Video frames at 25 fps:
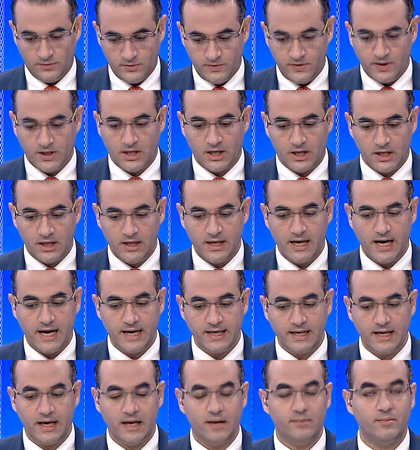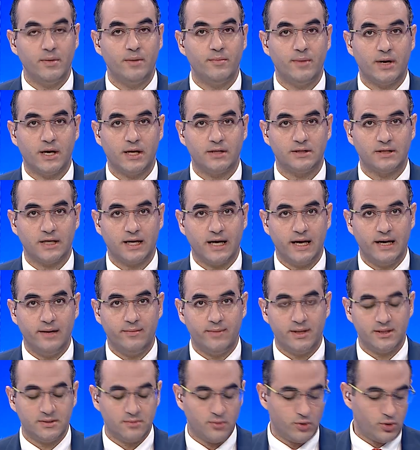فالراجل الحقيقه لما المراه
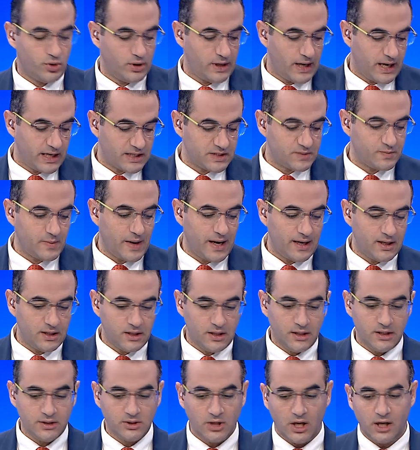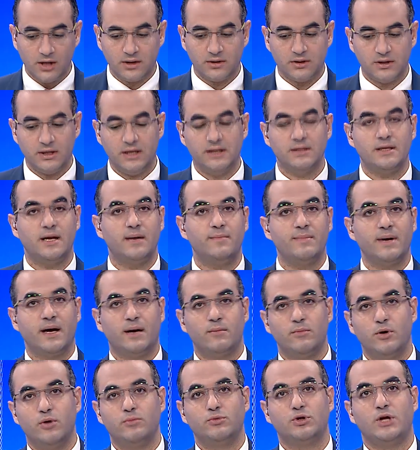تتكلم لازم كلنا نسمع لدرجه ان احنا لما
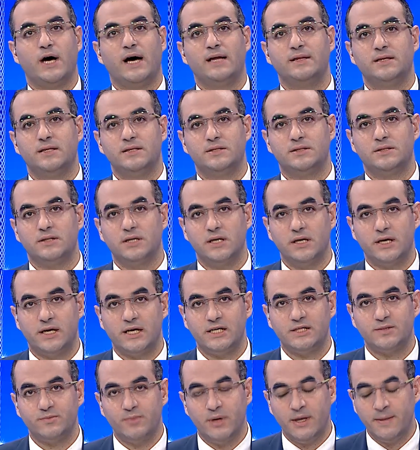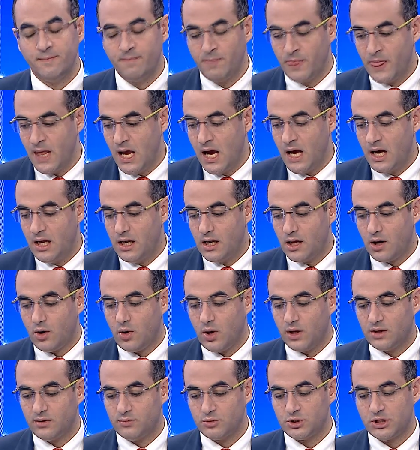نجيب لهم متحدث رسمي
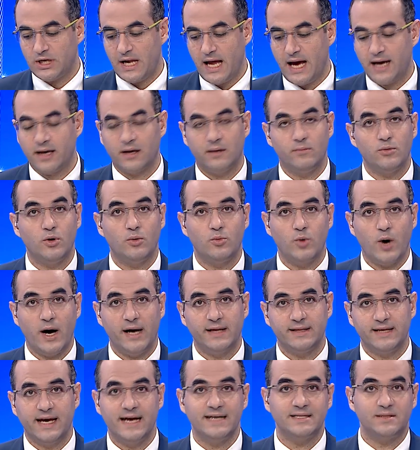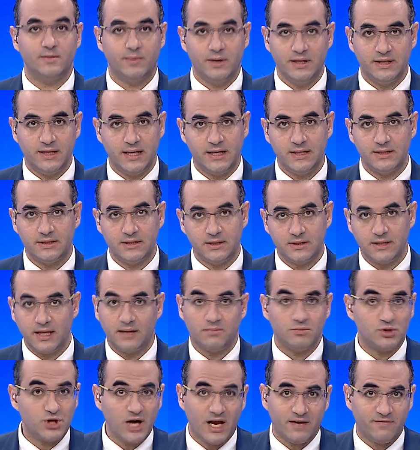للقوات المسلحه نجيب لهم واحد جاذب جدا
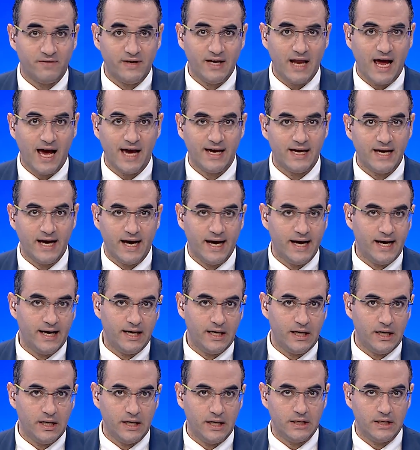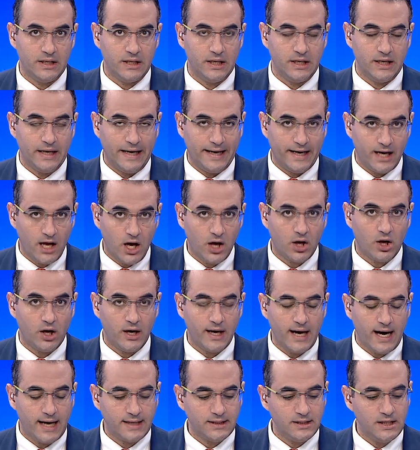للستات مش عارف ايه الحقيقه العلاقه
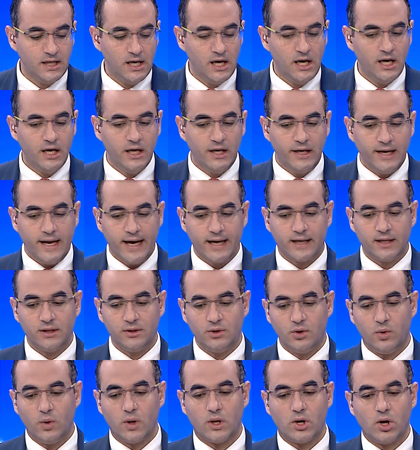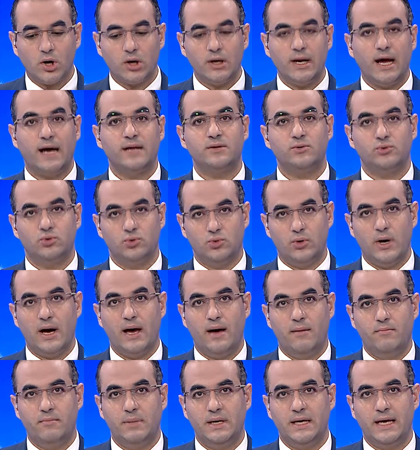يعني لكن هو الراجل عنده
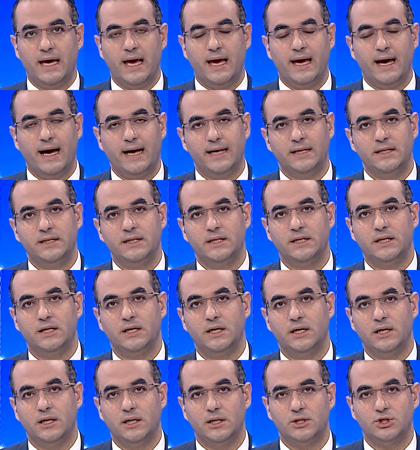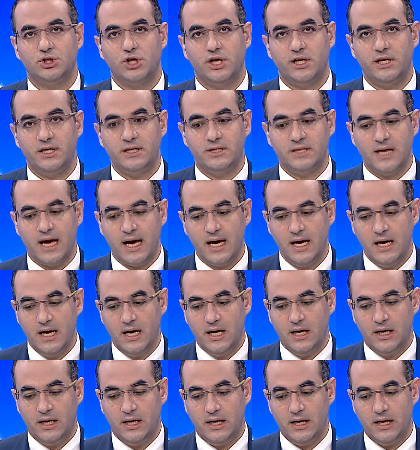اهميه يعني آه، شديده
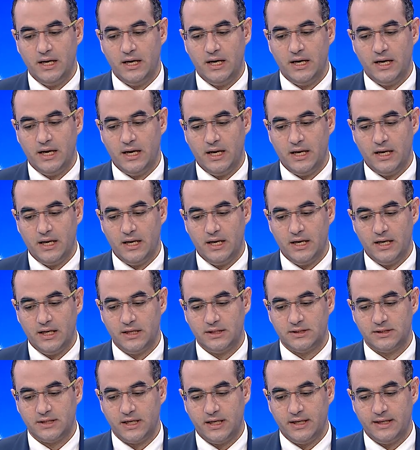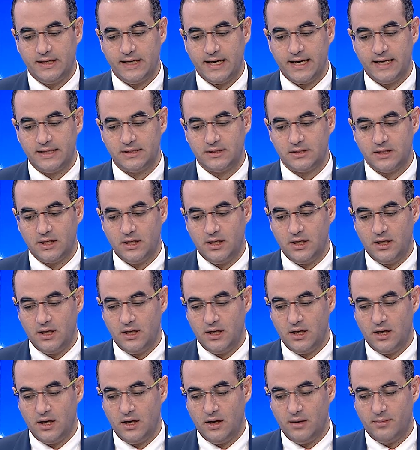للسيدات
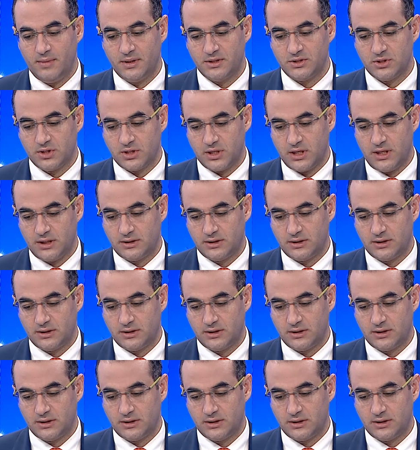المصريه